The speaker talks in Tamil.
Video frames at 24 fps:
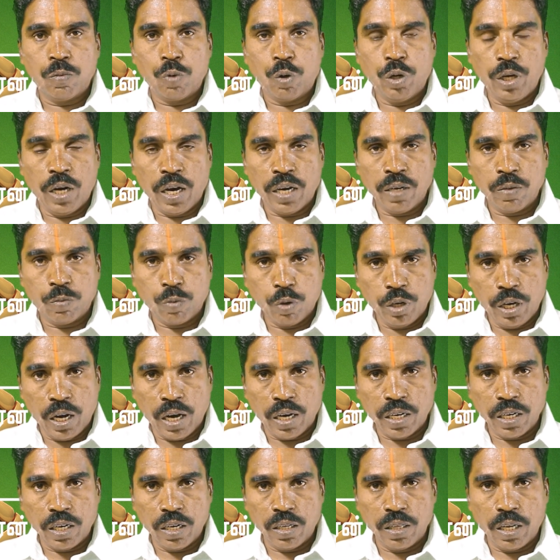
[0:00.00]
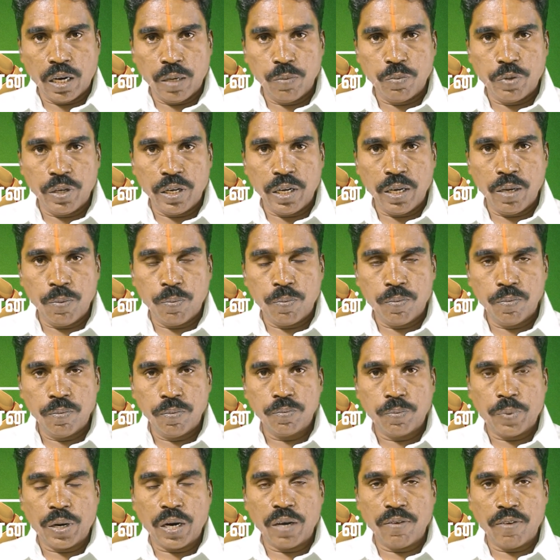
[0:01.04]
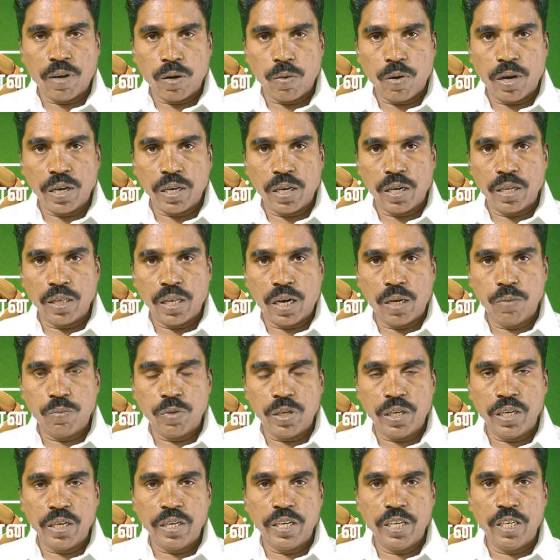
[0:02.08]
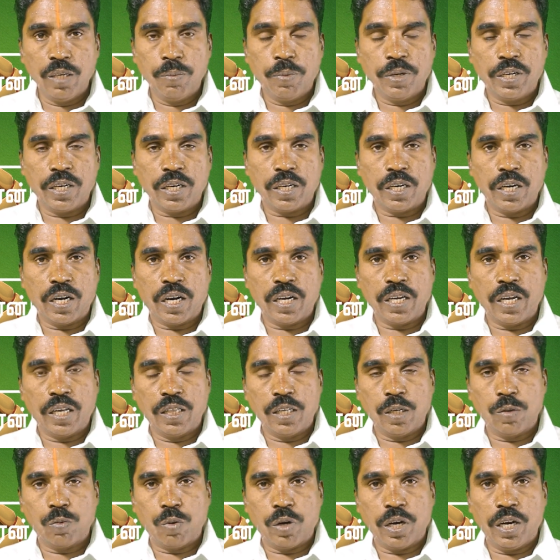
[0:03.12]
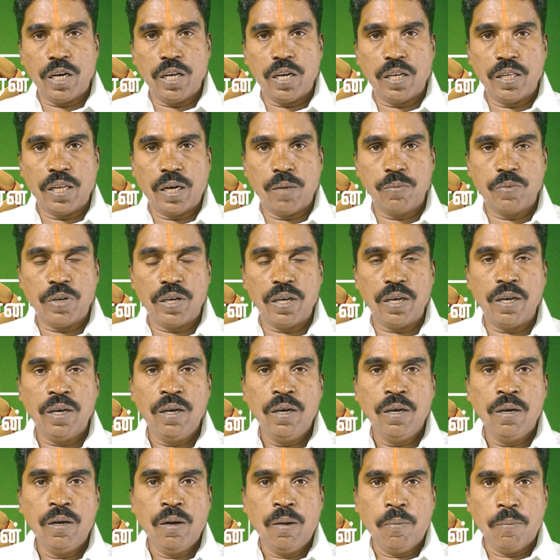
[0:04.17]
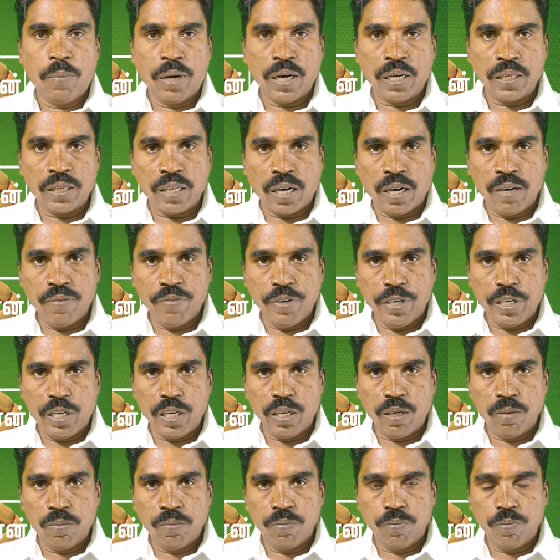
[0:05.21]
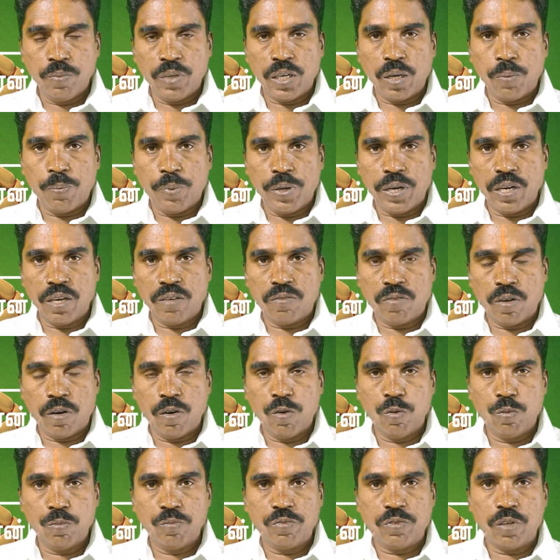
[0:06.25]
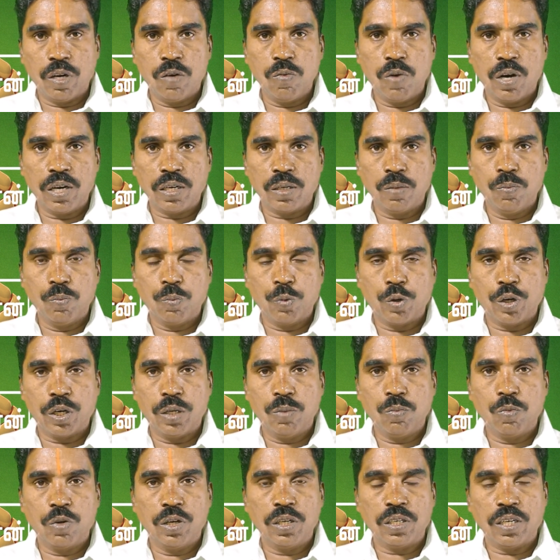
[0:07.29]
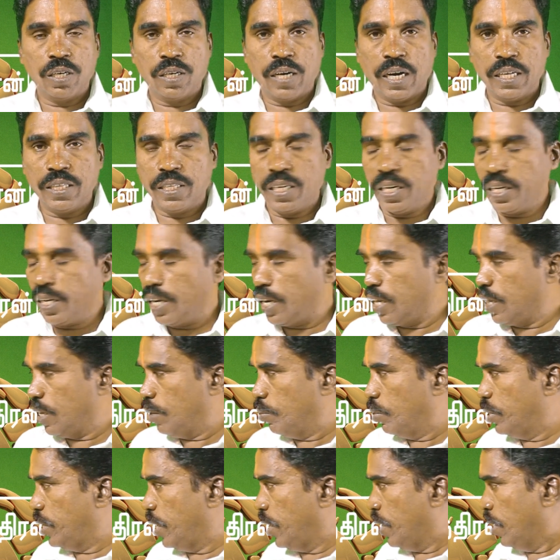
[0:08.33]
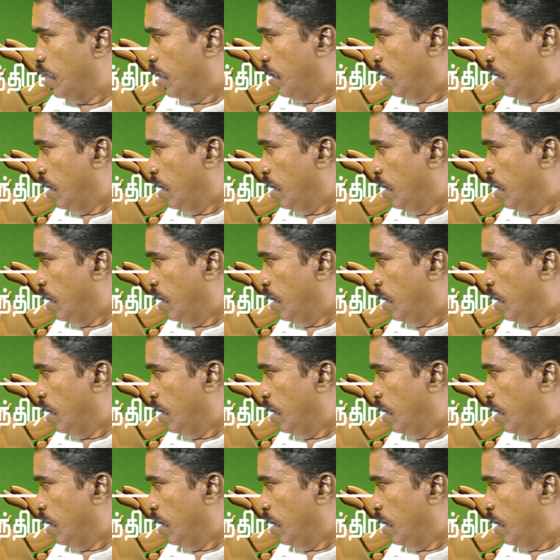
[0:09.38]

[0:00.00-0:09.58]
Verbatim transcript: தொழிலாக தொழிலாக இருந்தாலும் சரி பண வரவாக இருந்தாலும் சரி ஈடுபட்டிருக்கின்ற எந்த துறையில் இருந்தாலும் சரி மகத்தான வெற்றியும் மிக பெரிய செல்வாக்கும் புகழும் உங்களுக்கு காத்திருக்கிறது என்பதே